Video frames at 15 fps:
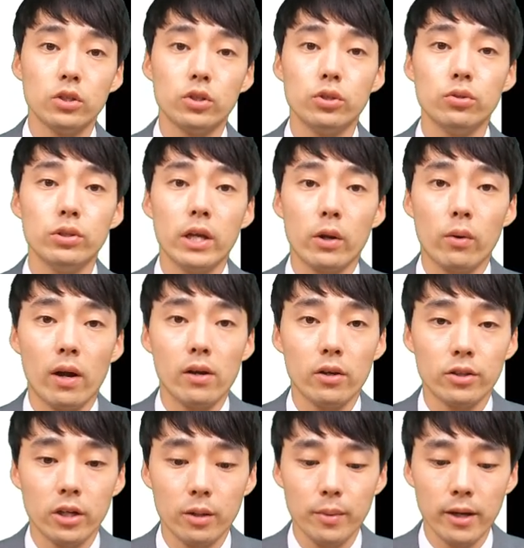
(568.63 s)
쉬운 예로
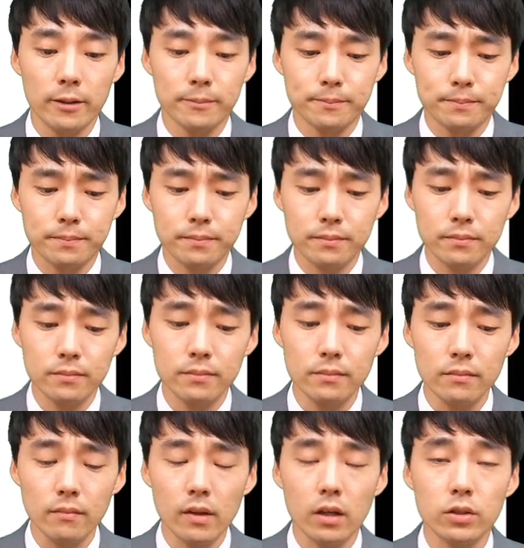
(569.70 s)
알려드리면
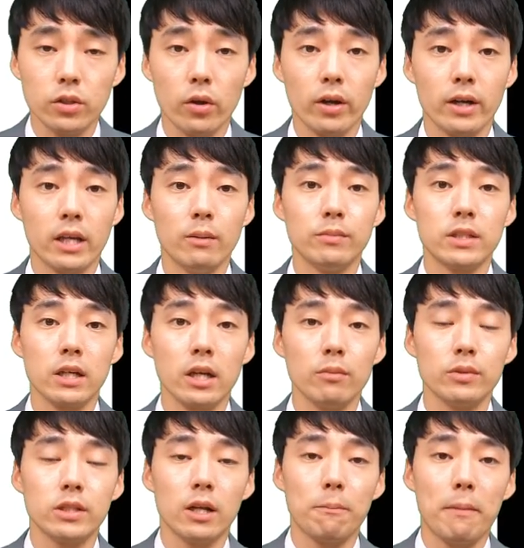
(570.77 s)
저희가
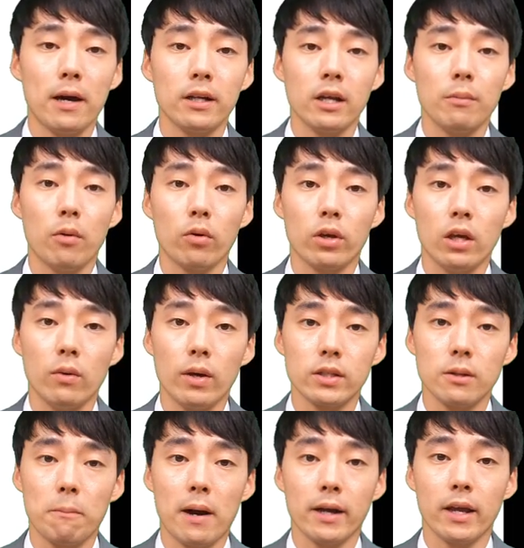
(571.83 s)
김장김치를 빠르게 먹기
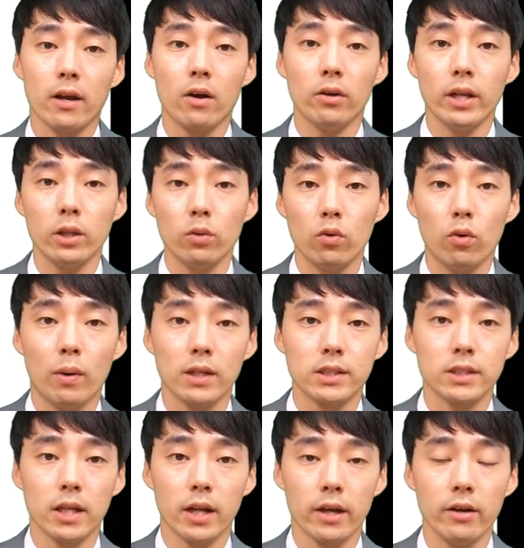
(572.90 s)
위해서 밖에 꺼내놓고
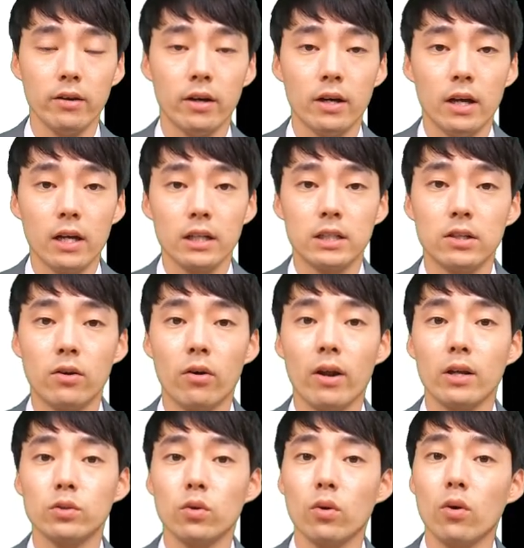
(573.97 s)
마시잖아요.
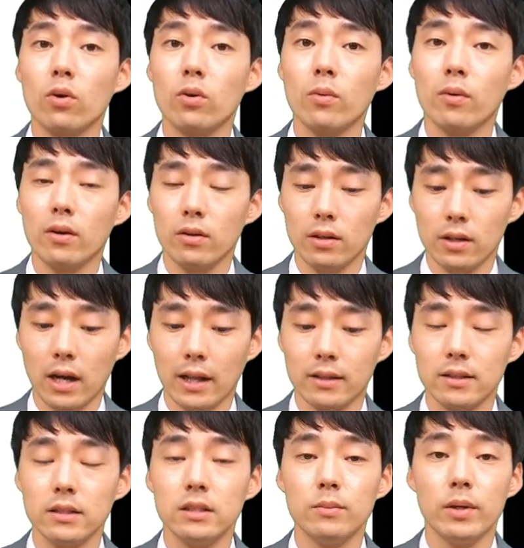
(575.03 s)
그거랑 조금
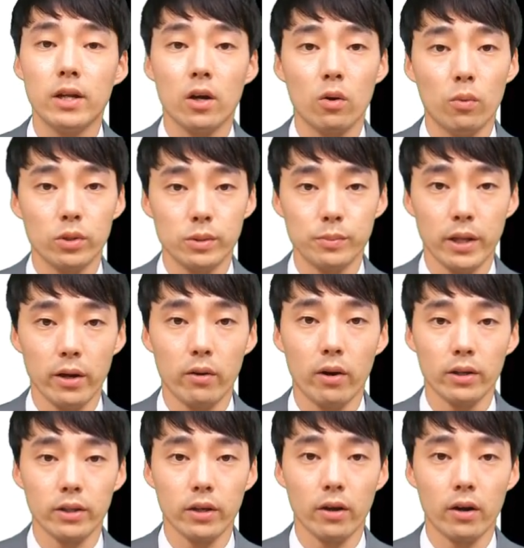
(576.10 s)
같은 의미라고 보시면 될 것
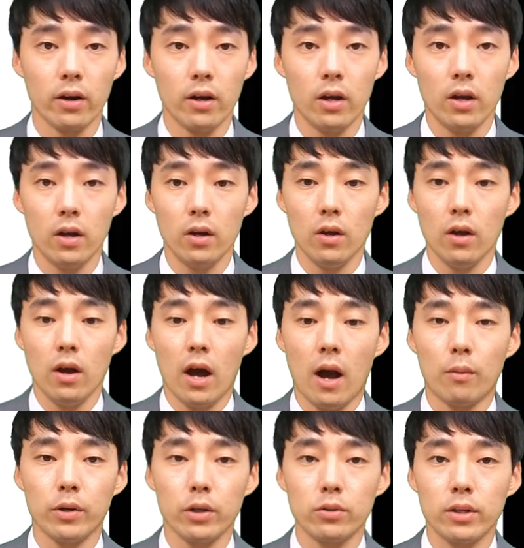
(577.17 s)
같아요.
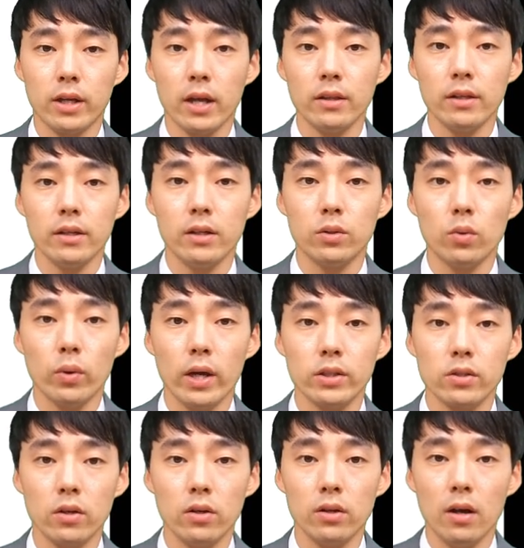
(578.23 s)
아무래도 디켄팅을
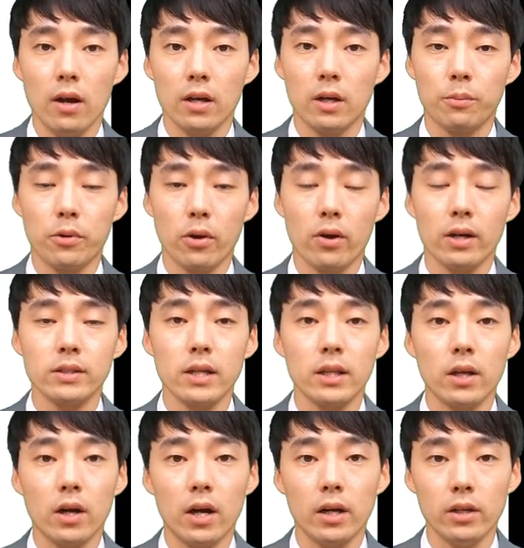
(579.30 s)
통해서 급격한
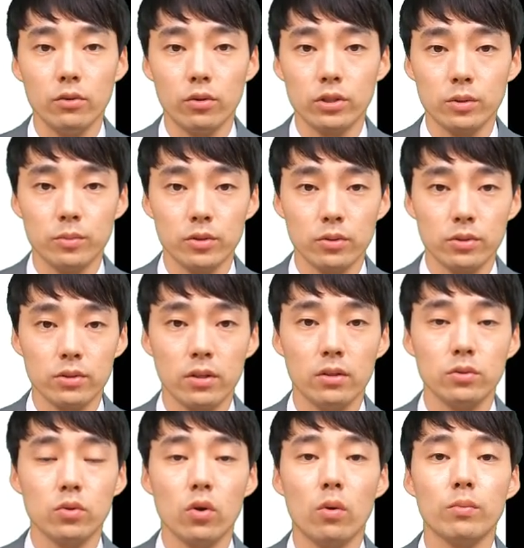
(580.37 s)
산화가
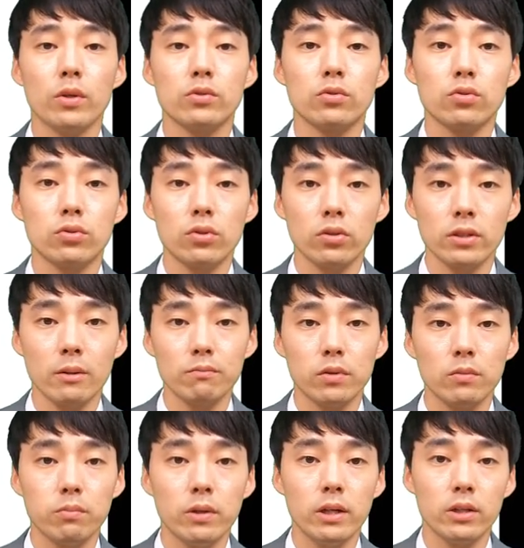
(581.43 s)
이루어짐으로써 조금 더 숙성된
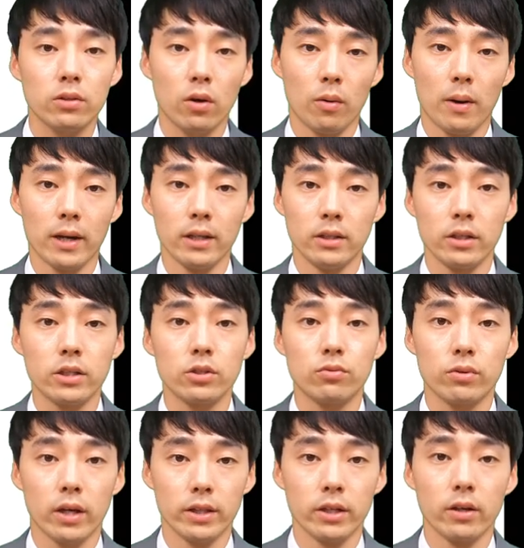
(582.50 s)
풍미를 더 많이 느낄
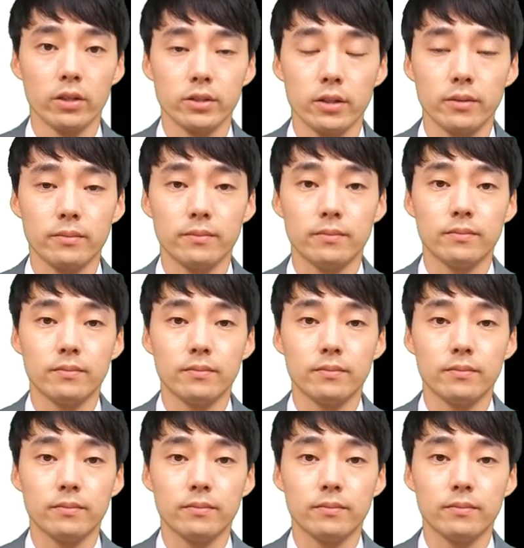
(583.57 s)
수가 있는 거죠.